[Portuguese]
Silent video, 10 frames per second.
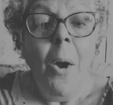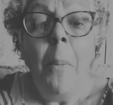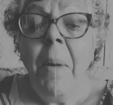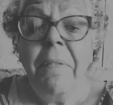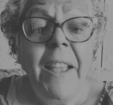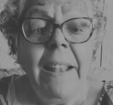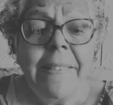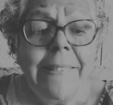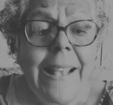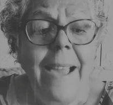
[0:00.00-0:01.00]
Uma velha
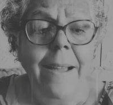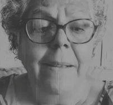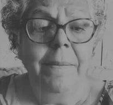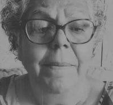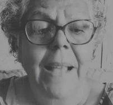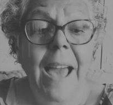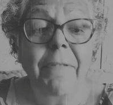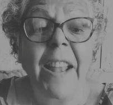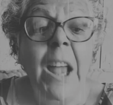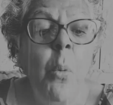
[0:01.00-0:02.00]
cega, a
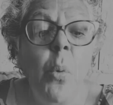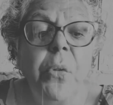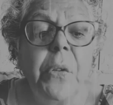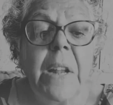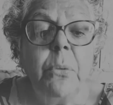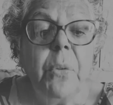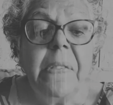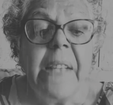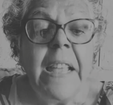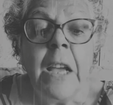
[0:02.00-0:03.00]
velha Úrsula dos
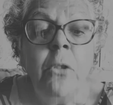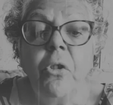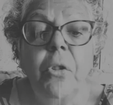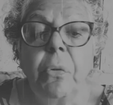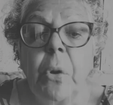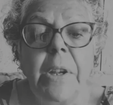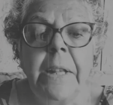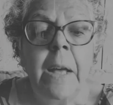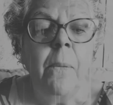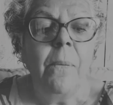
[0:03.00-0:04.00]
cem anos de
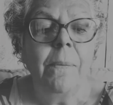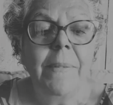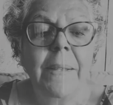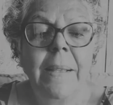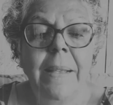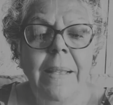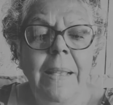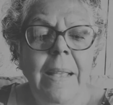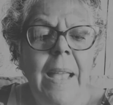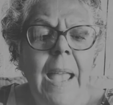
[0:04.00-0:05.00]
solidão.
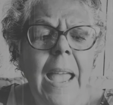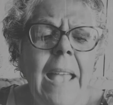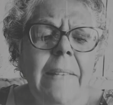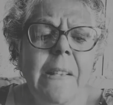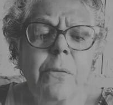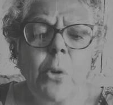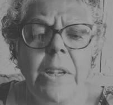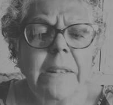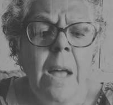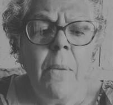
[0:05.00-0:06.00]
Essa
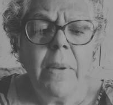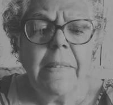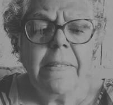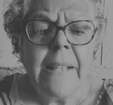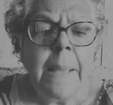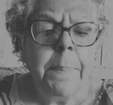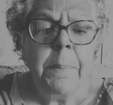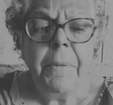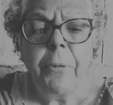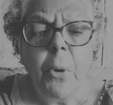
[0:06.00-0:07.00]
solidão que sempre
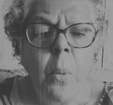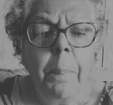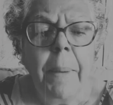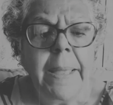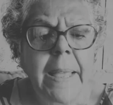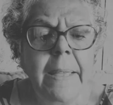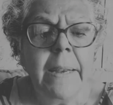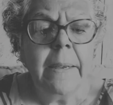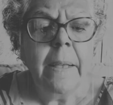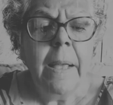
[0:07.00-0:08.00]
me foi companheira,